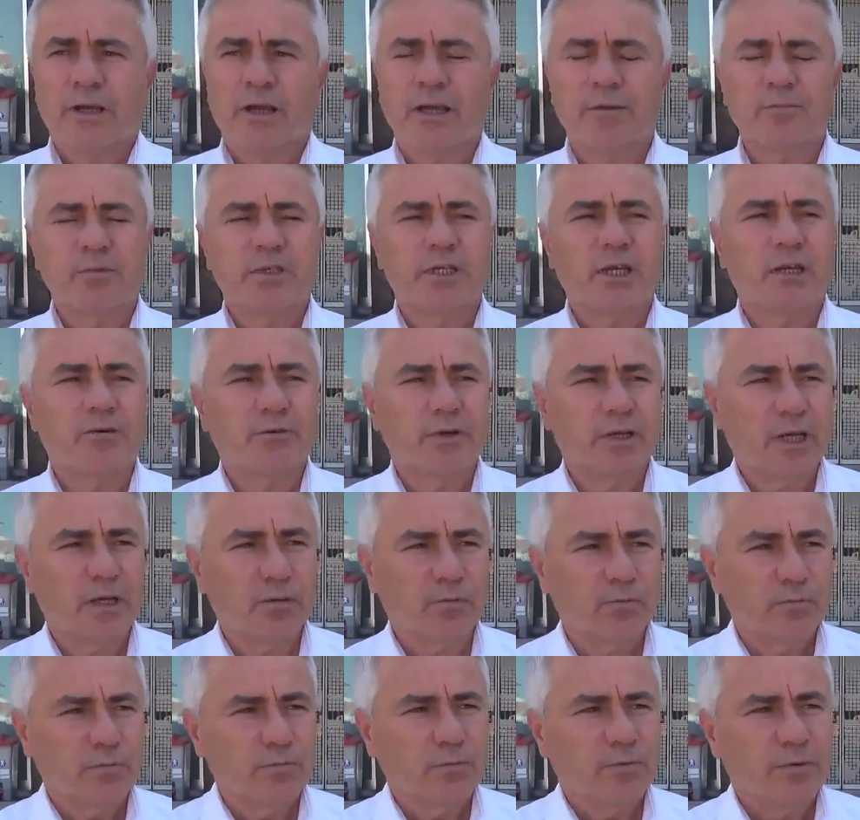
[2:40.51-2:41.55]
Hem
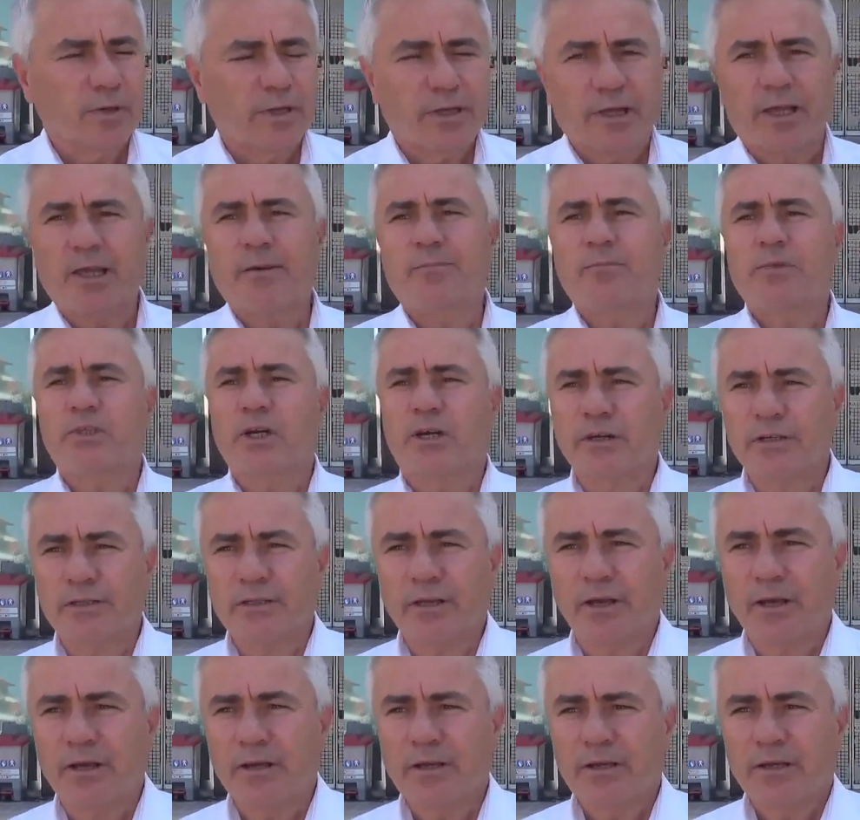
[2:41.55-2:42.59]
çevreye hem
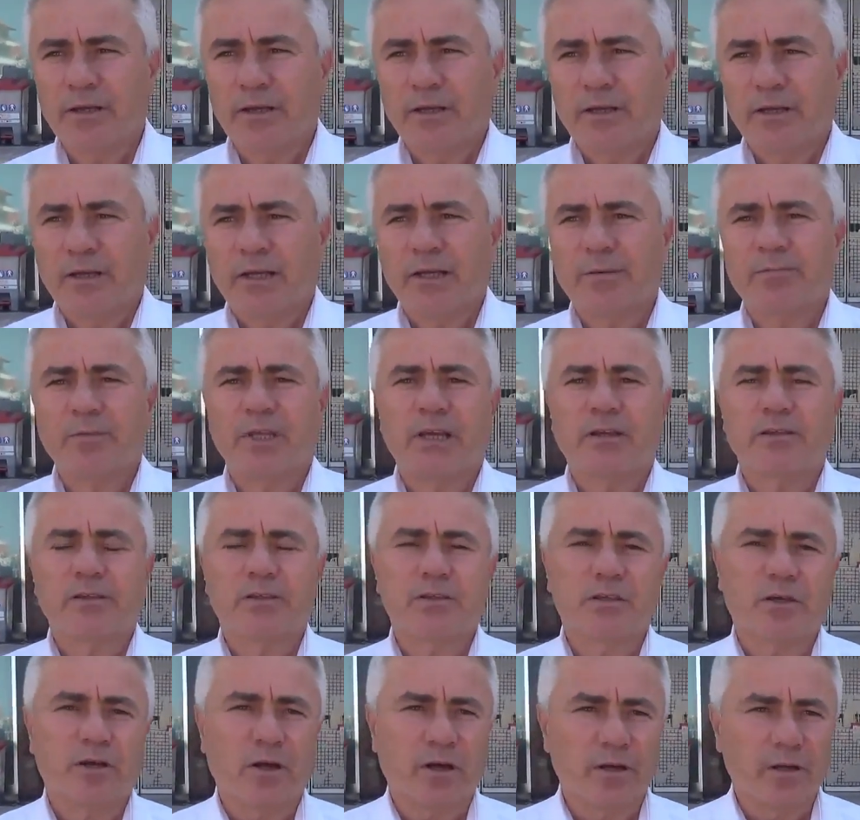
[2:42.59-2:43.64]
yakıta hem de
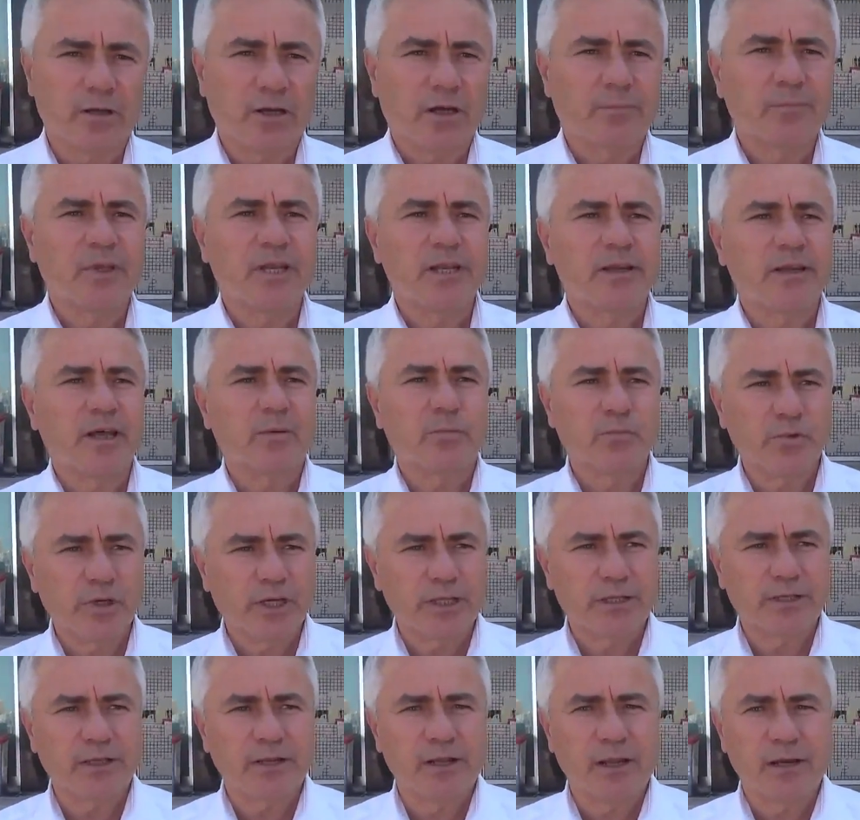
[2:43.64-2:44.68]
sağlığa bilinen
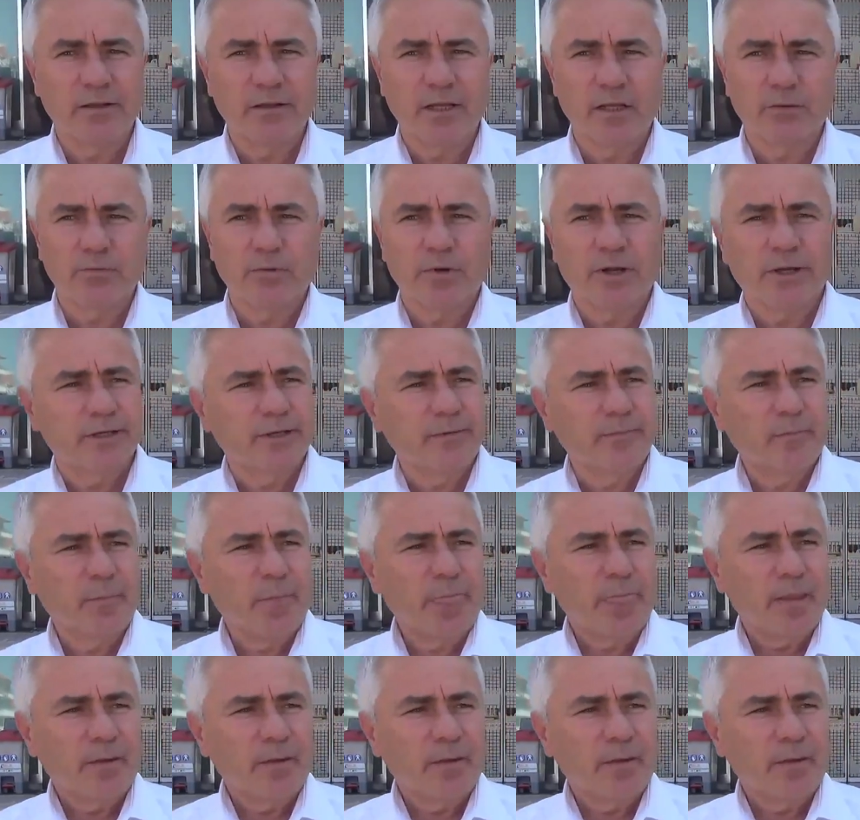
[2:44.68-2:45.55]
bu etkilerinden dolayı